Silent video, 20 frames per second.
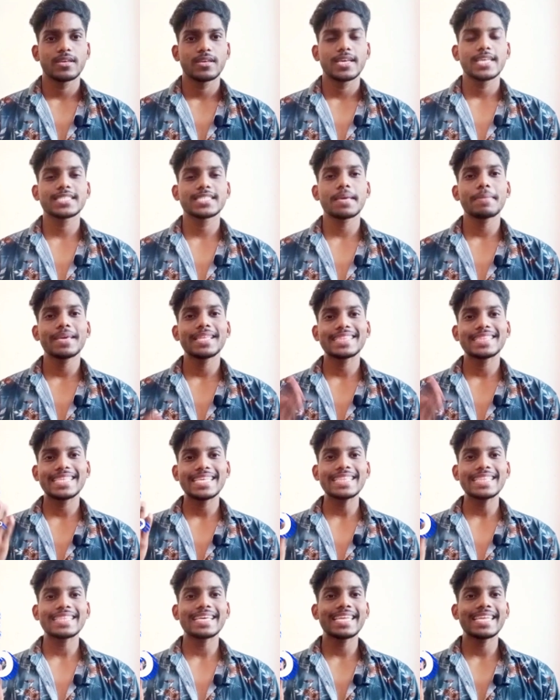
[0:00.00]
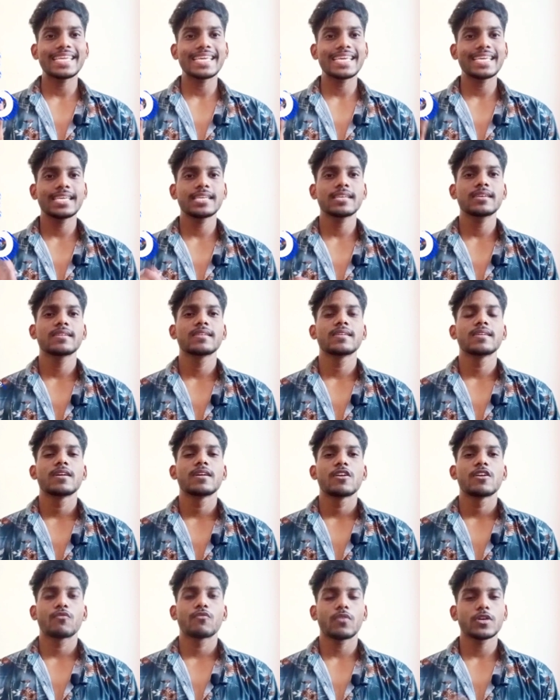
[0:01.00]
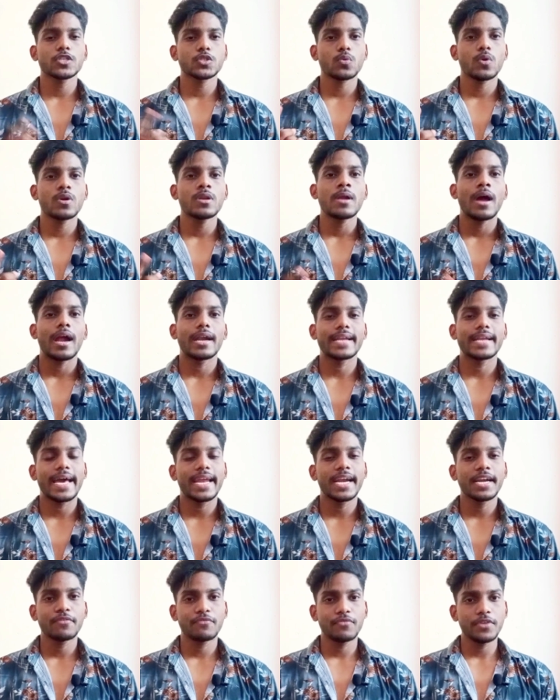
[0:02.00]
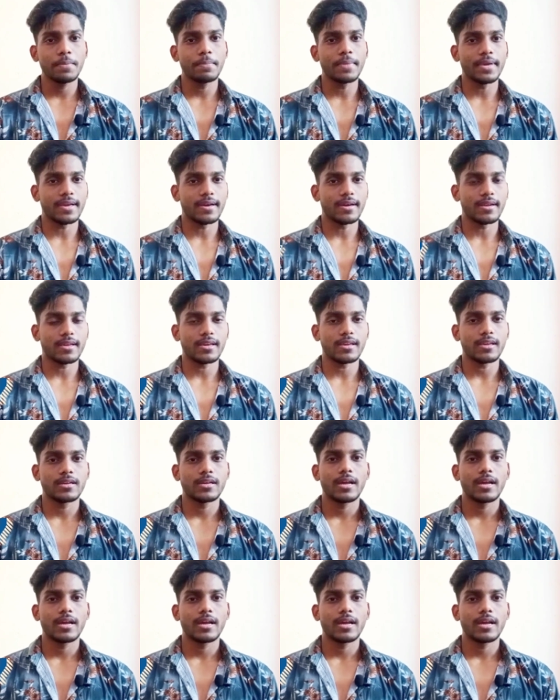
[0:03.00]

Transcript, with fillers: इसके मेन तीन तरीके हैं फर्स्ट वन डायरेक्ट फी पे करके